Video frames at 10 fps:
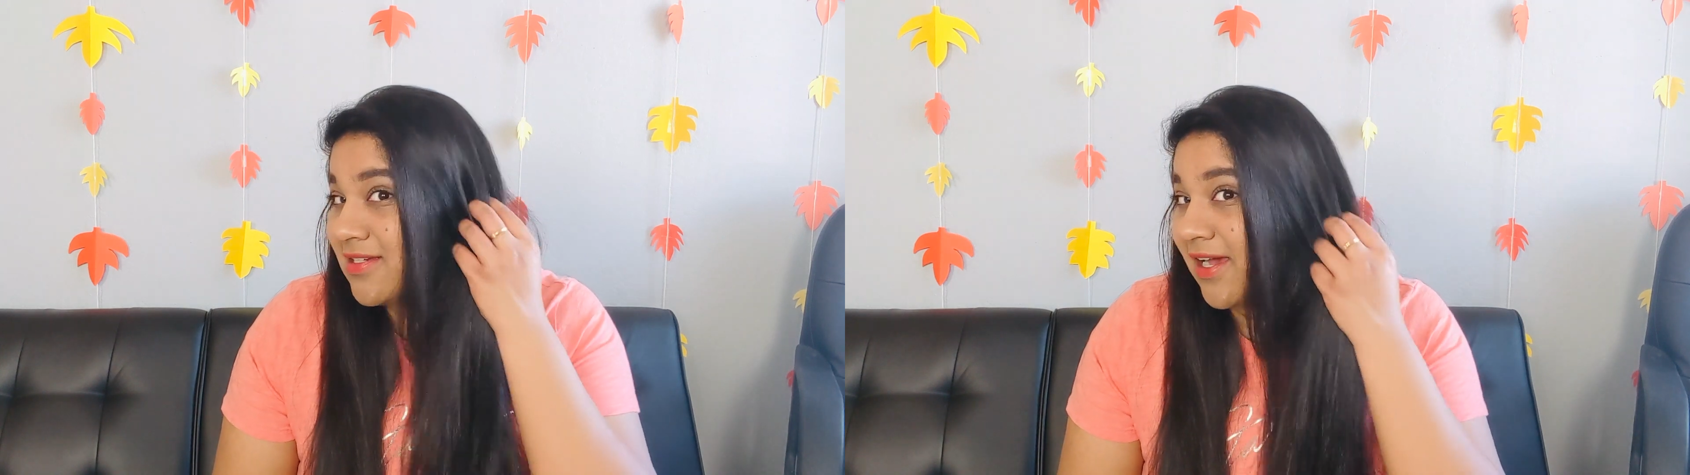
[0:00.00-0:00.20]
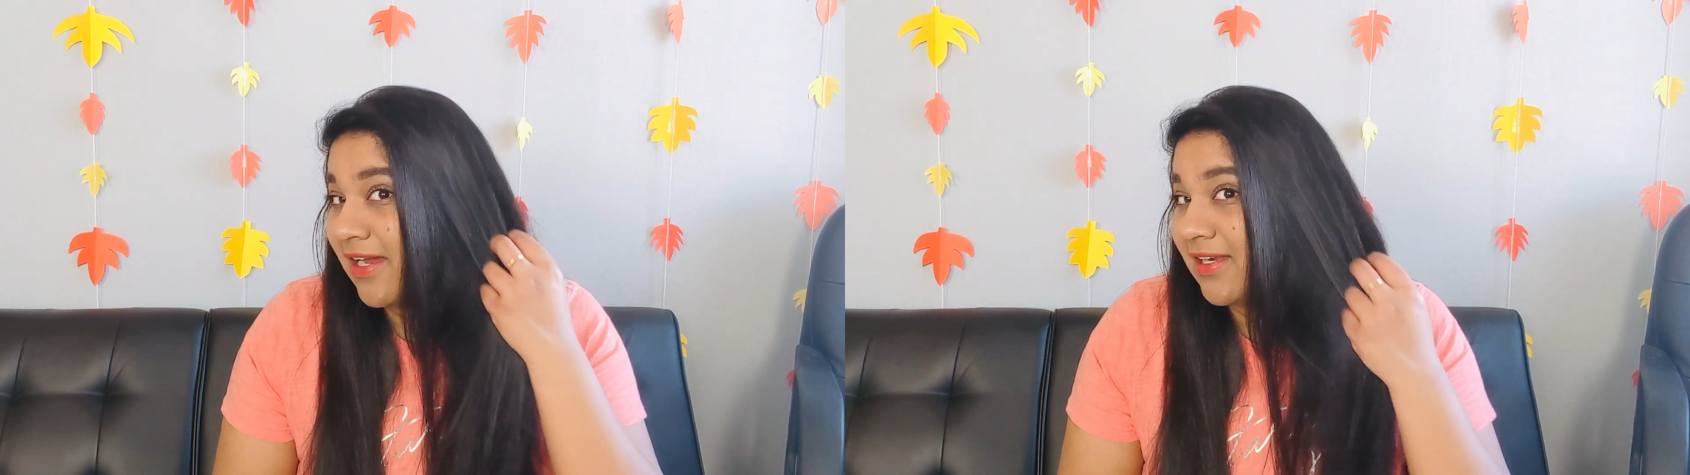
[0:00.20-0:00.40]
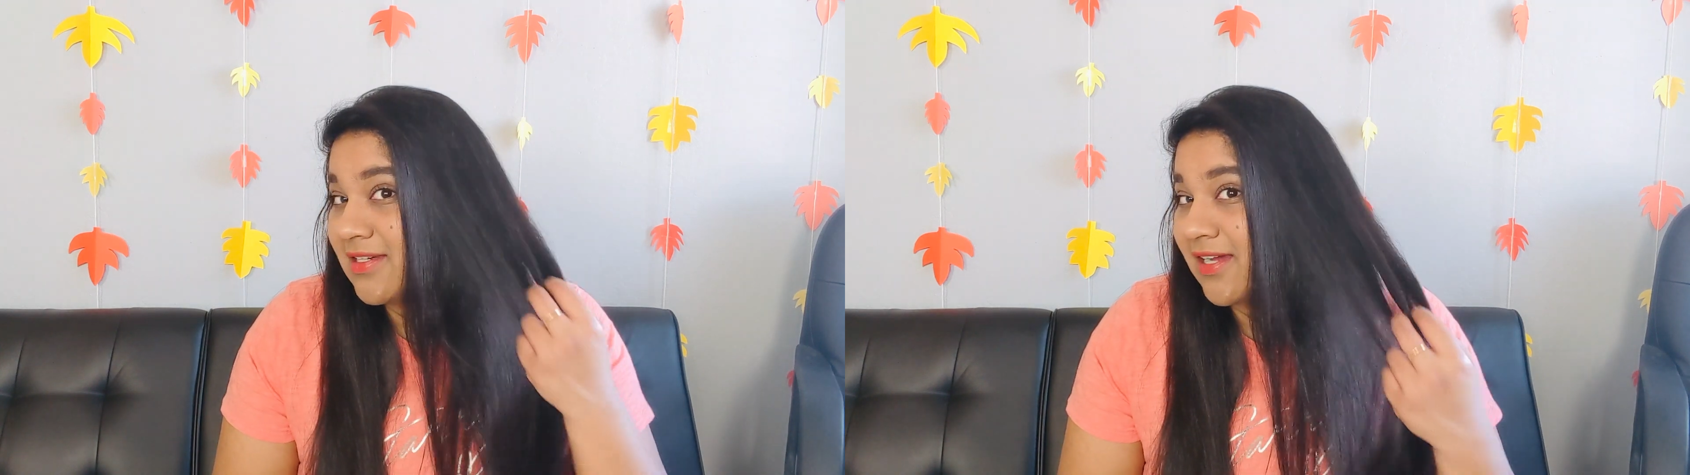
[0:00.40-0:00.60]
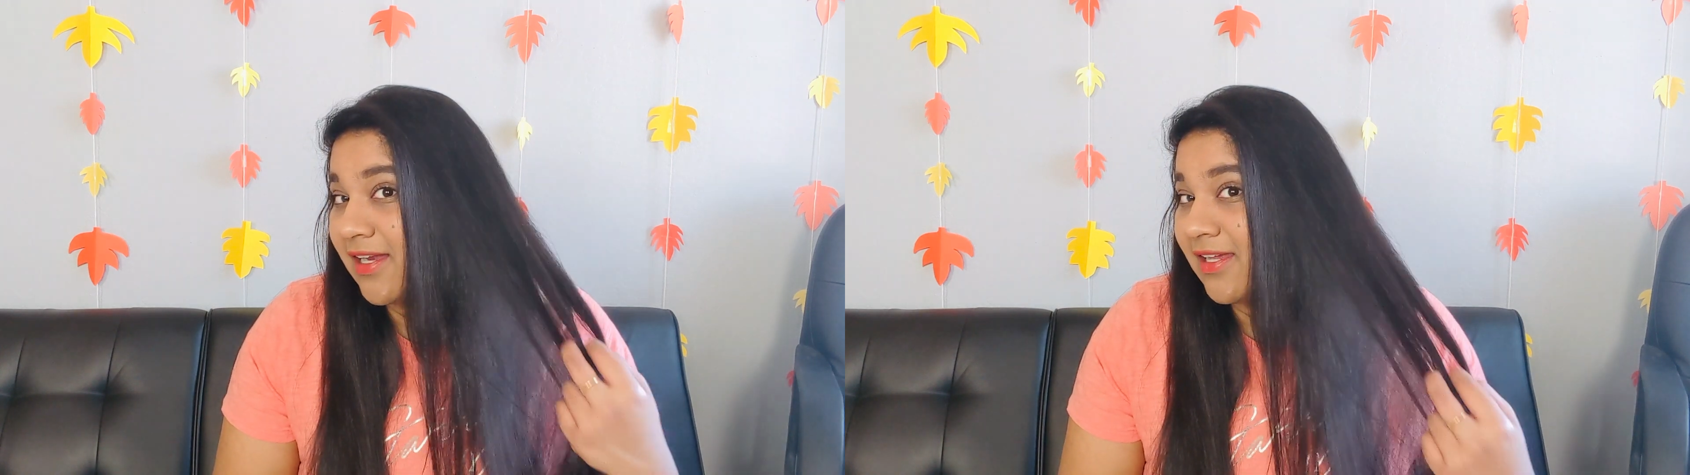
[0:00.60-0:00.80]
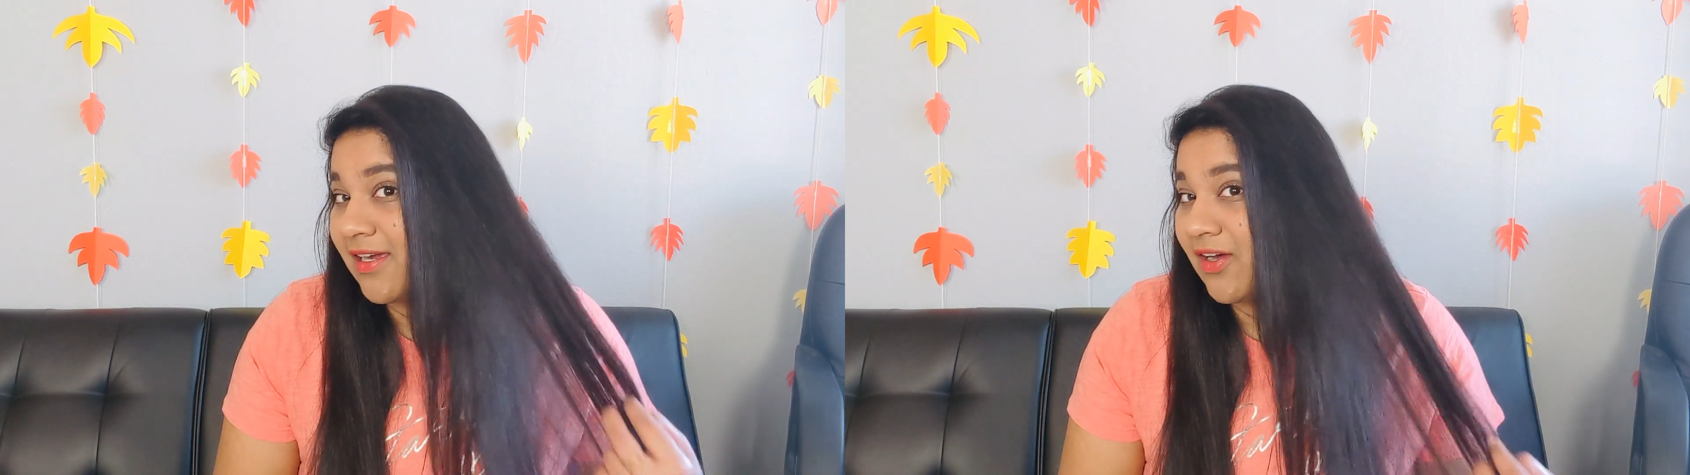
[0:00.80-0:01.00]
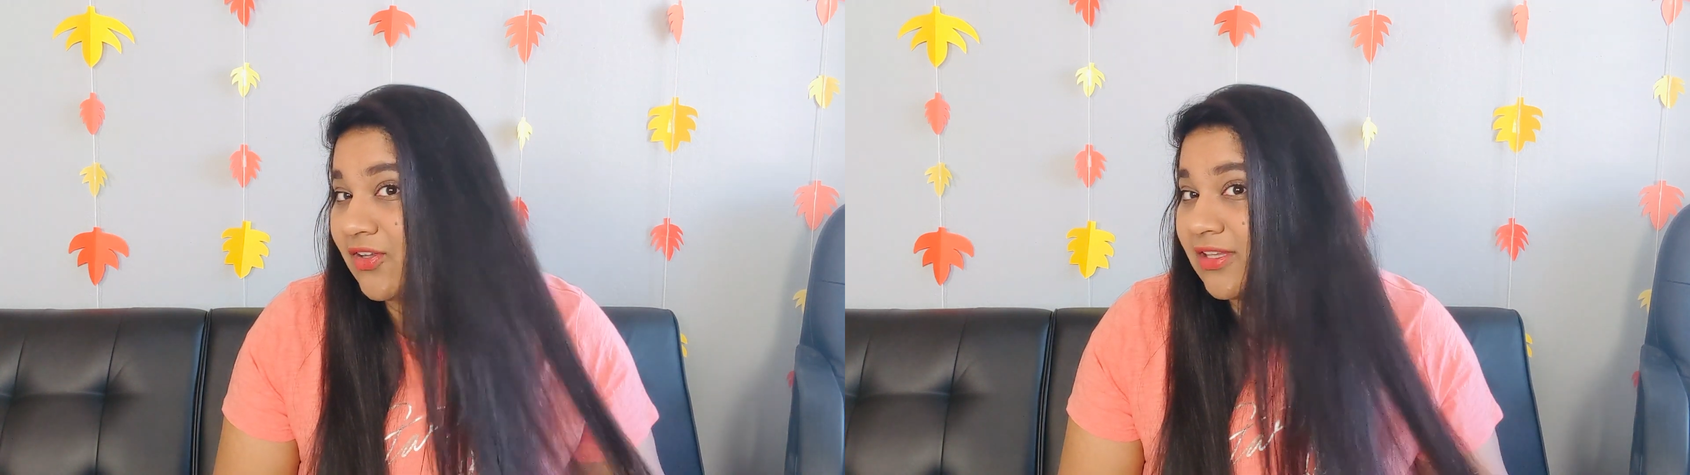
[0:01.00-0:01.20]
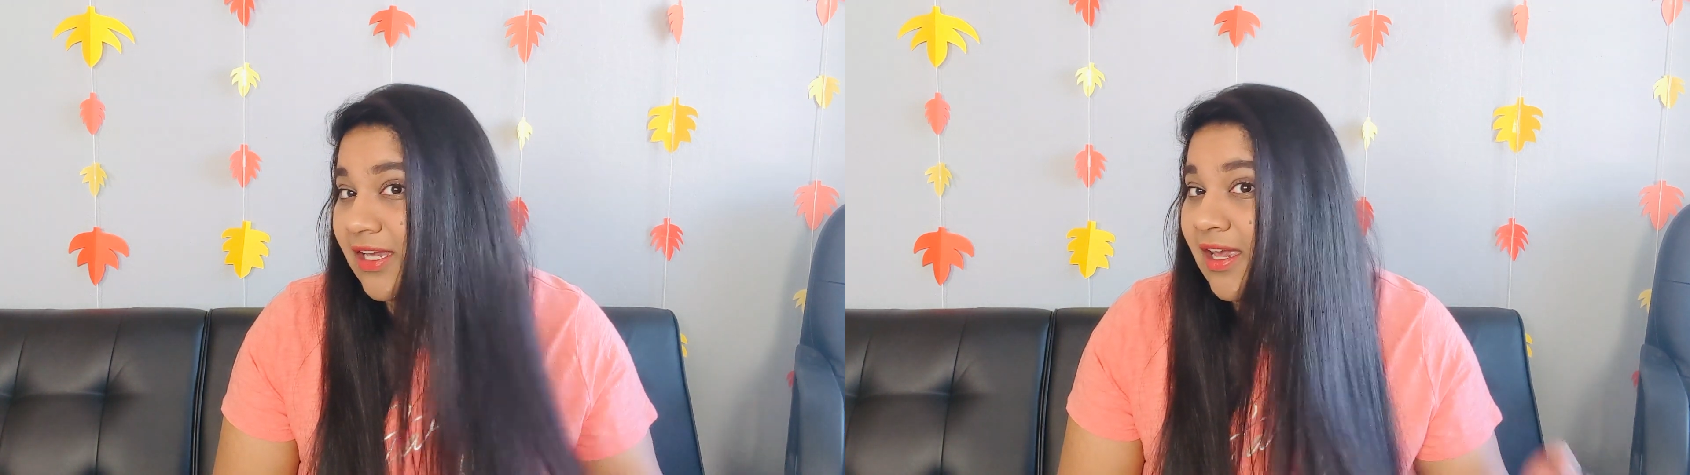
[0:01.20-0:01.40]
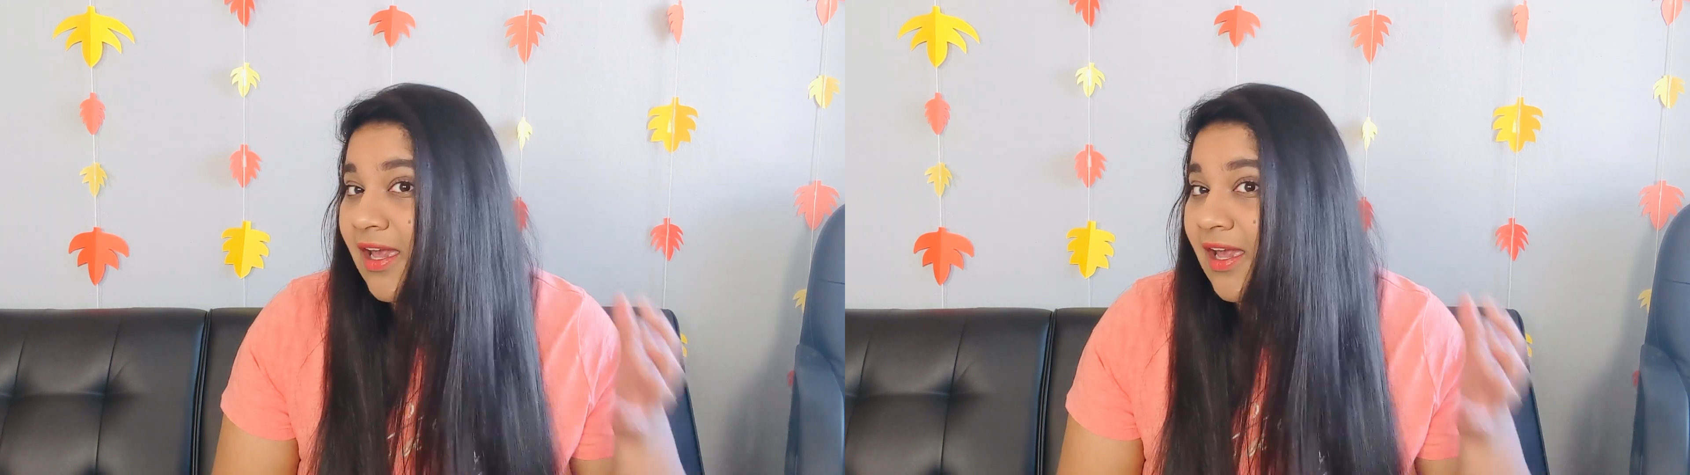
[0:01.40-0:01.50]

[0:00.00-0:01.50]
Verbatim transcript: షైనీ షైనీగా ఉంది